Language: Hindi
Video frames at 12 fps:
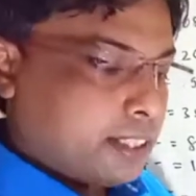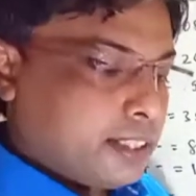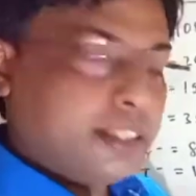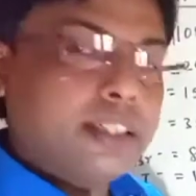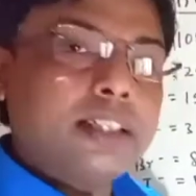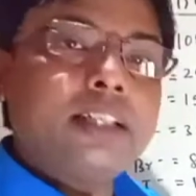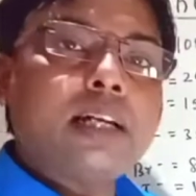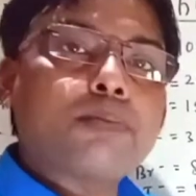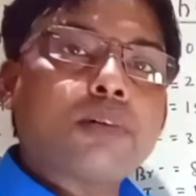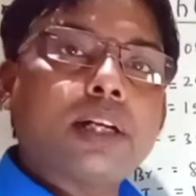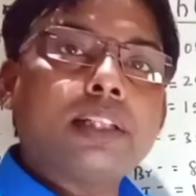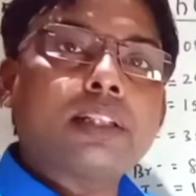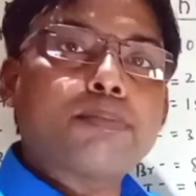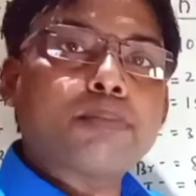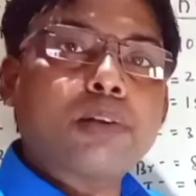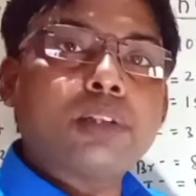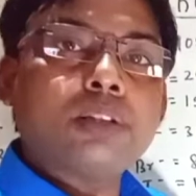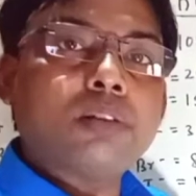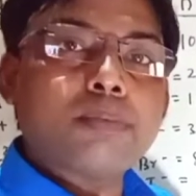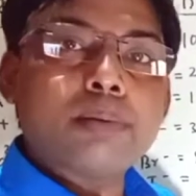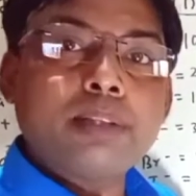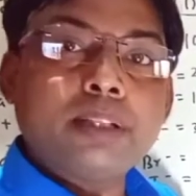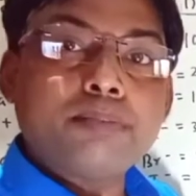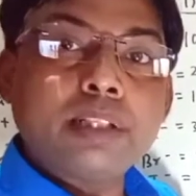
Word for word: जनरली आपको नी कंपाउंड ही वहाँ पर मिल,